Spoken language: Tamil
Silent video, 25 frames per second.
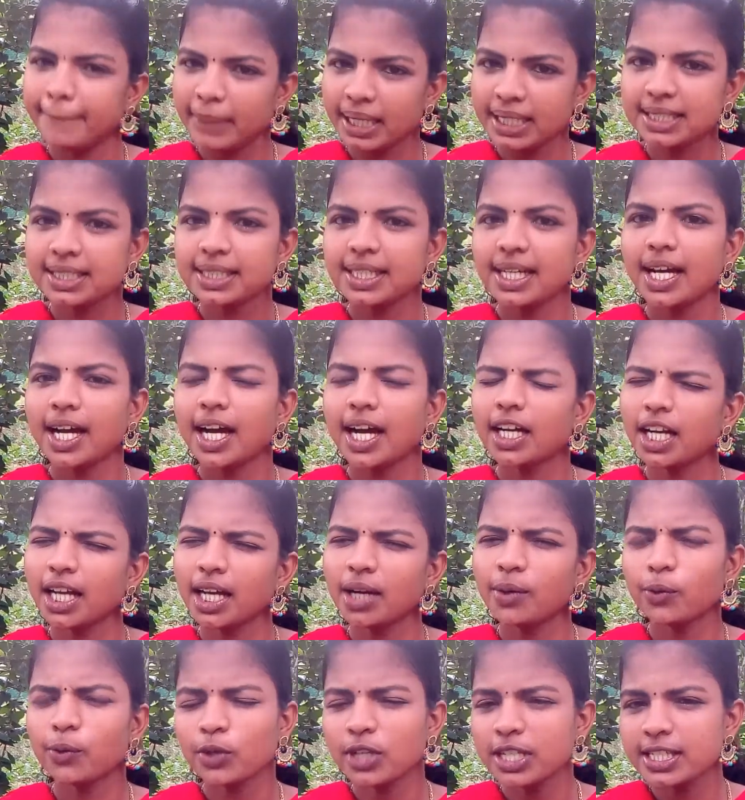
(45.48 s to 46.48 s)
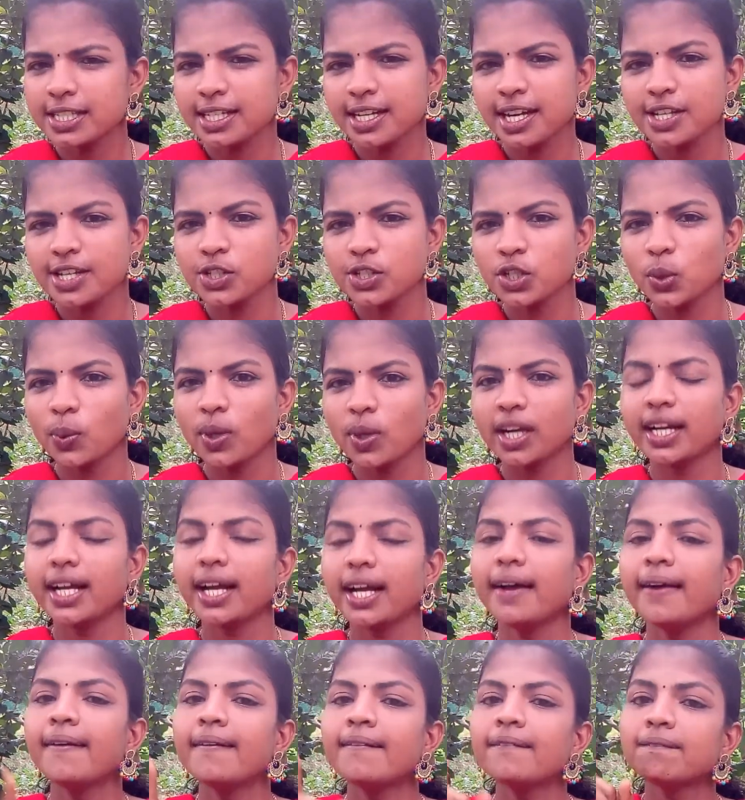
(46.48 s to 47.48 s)
பட் ஆனால் ஒரு சிலர்
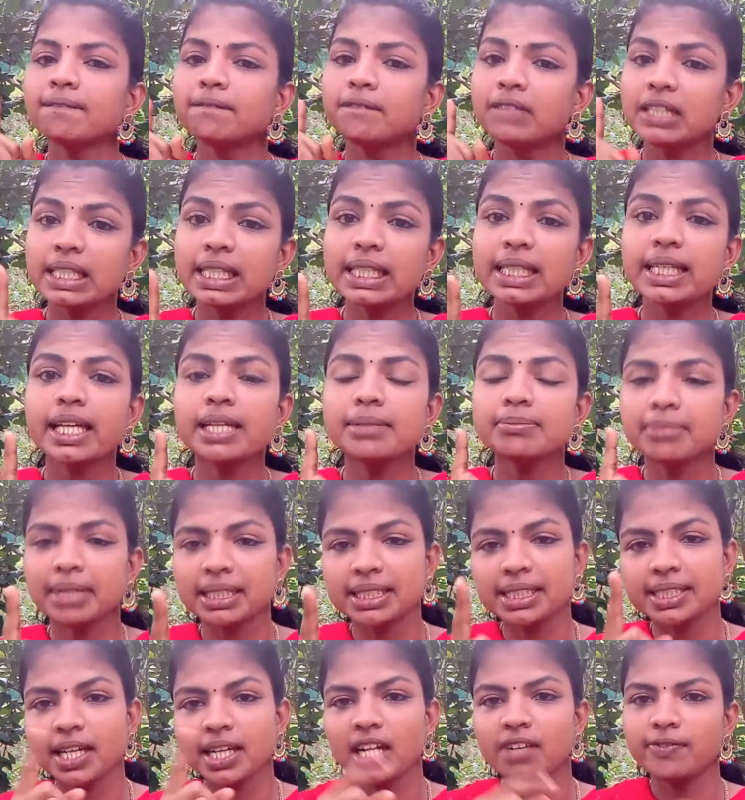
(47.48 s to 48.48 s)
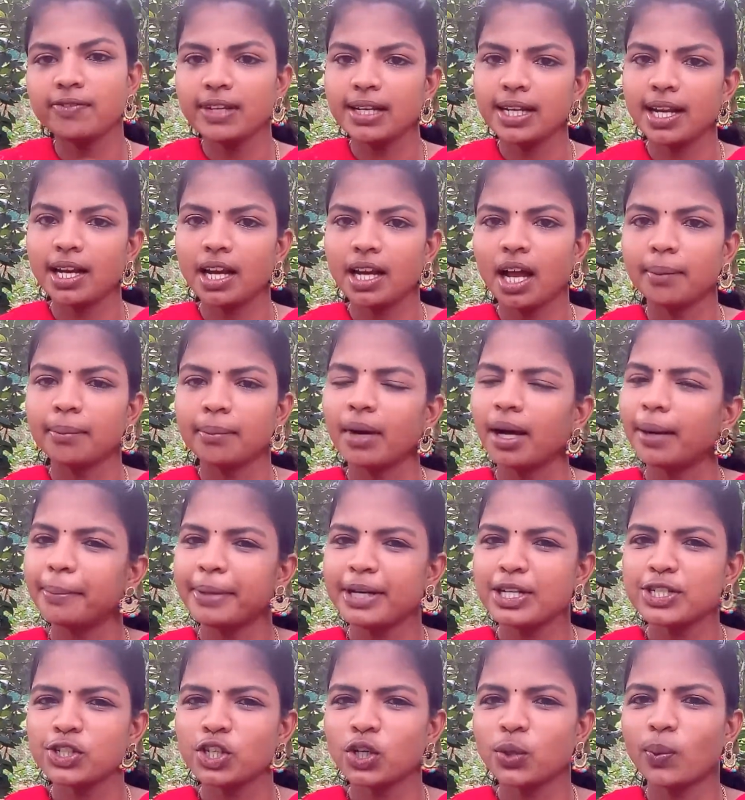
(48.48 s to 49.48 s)
சொல்லுவாங்க விதியை மதியால் வெல்லலாம்
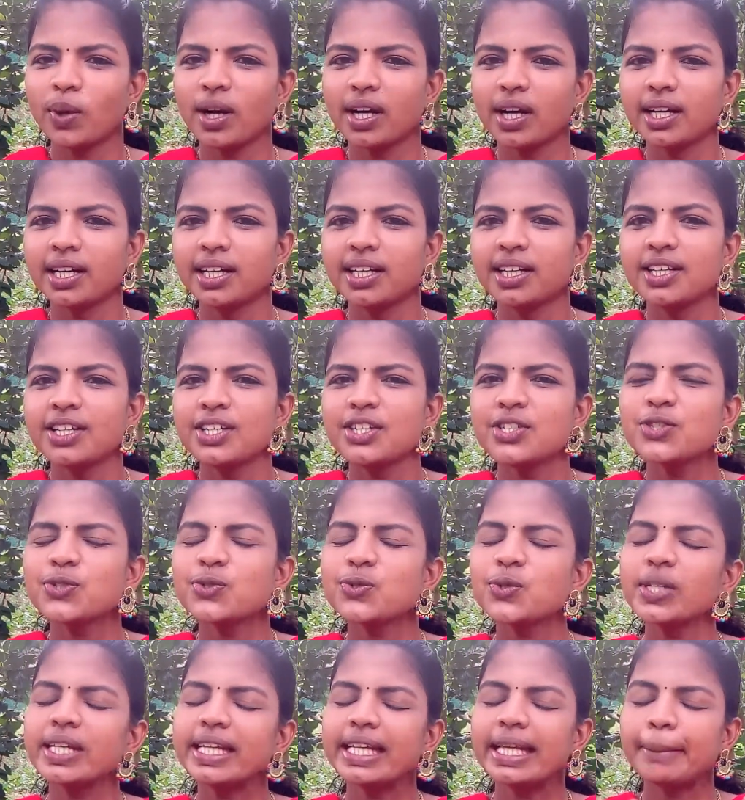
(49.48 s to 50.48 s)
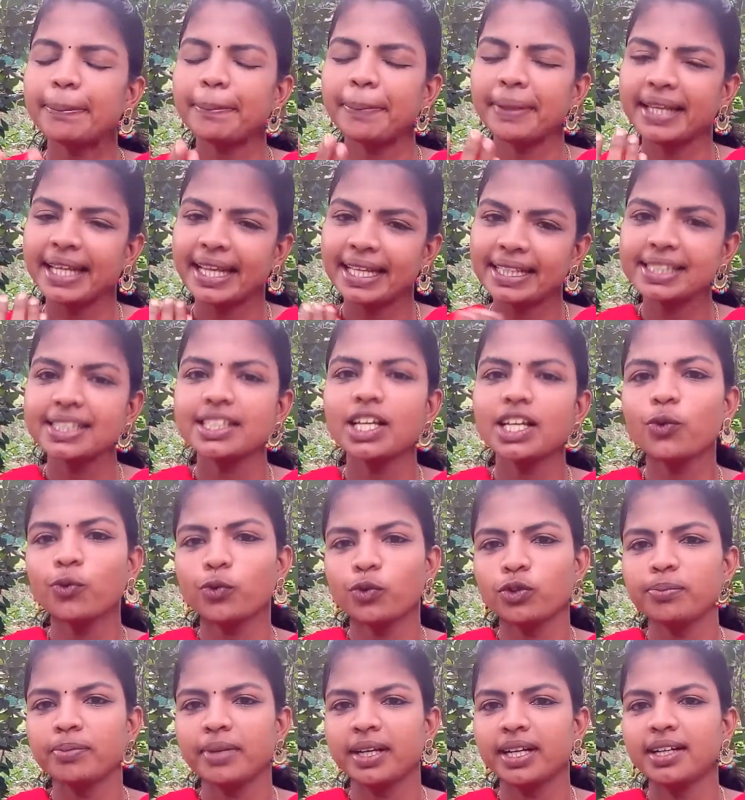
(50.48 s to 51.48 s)
அப்படின்னு சொல்லுவாங்க ஸோ இப்போ இதுதான்
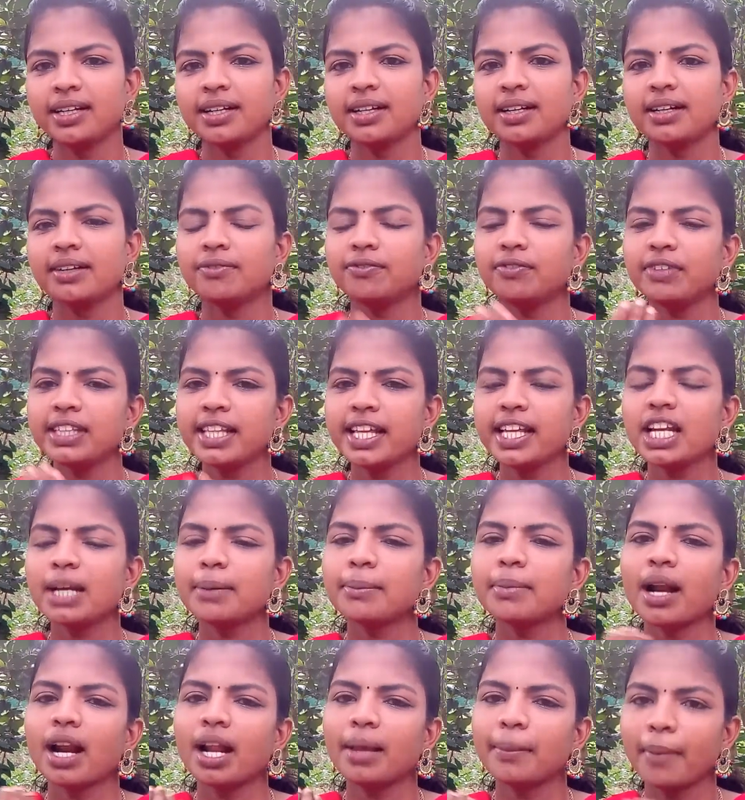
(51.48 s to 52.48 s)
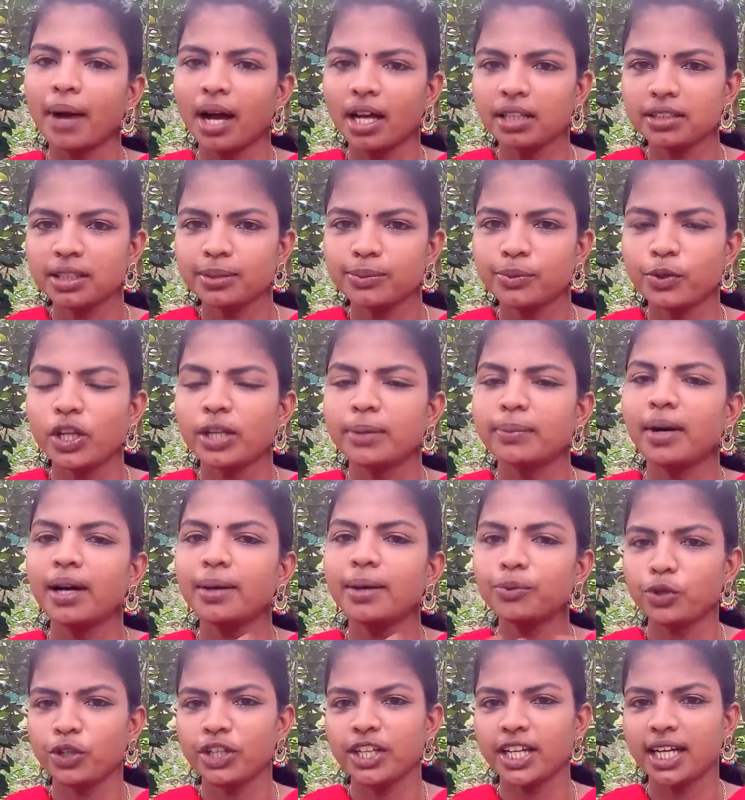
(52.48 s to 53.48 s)
உண்மை இதையே நம்மளால் மாற்ற முடியுமா
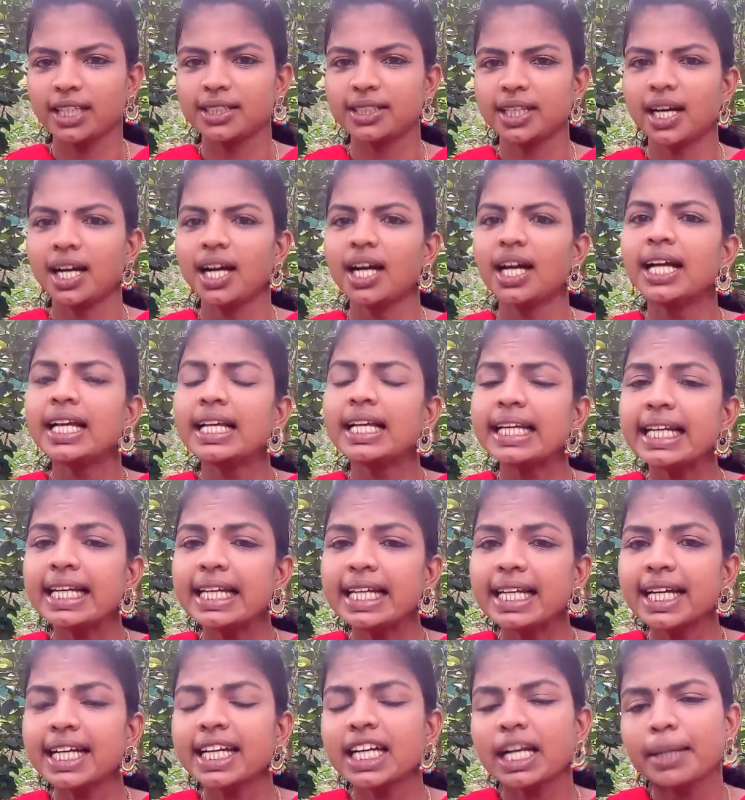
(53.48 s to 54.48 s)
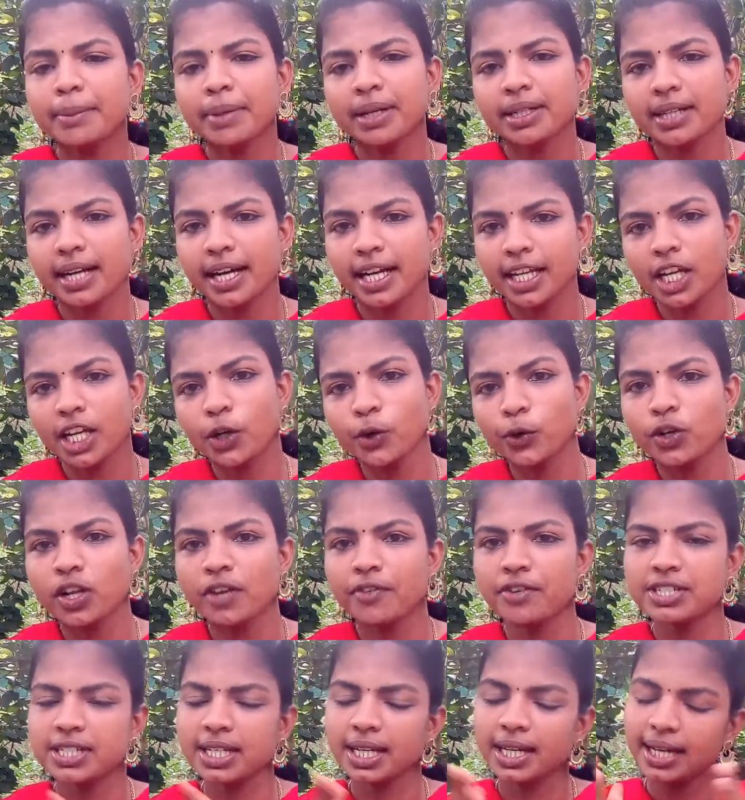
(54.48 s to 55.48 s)
முடியாதா இல்லை நமக்கு நடக்கக்கூடிய
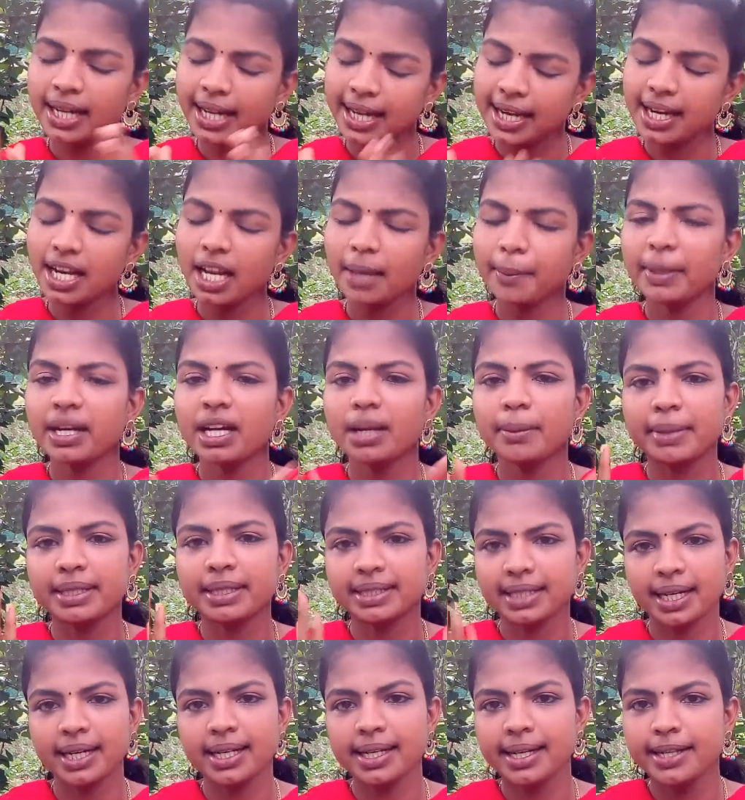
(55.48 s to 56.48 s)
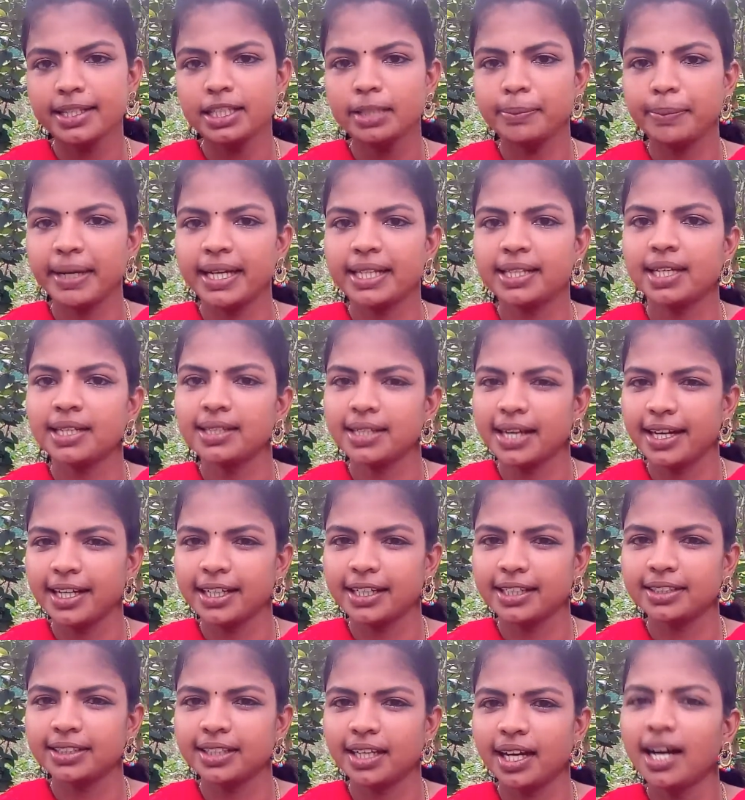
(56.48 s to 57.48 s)
விஷயங்கள் எல்லாமே நம்ம தலையெழுத்துப்படி தான்
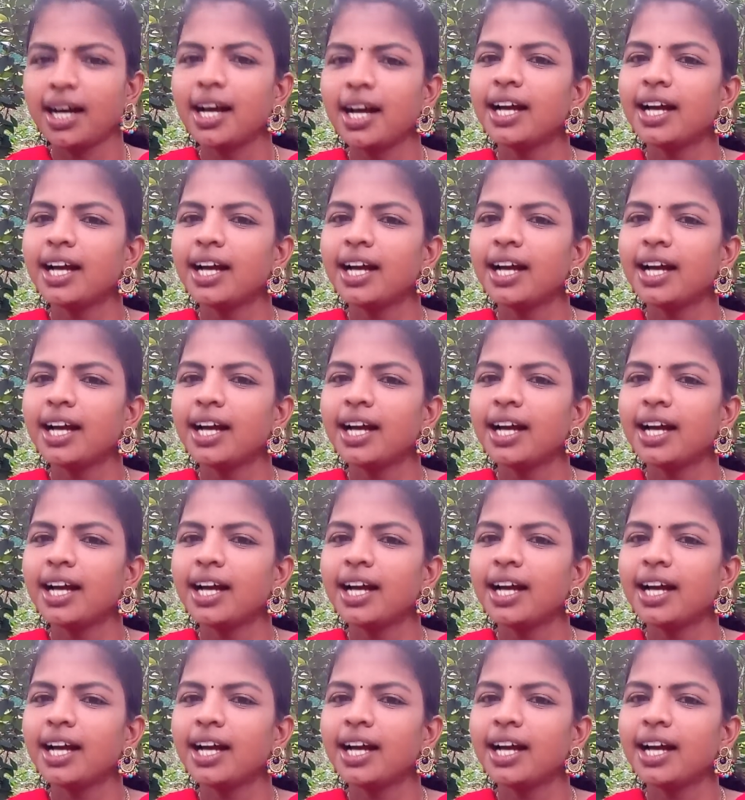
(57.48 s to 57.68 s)
நடக்குதா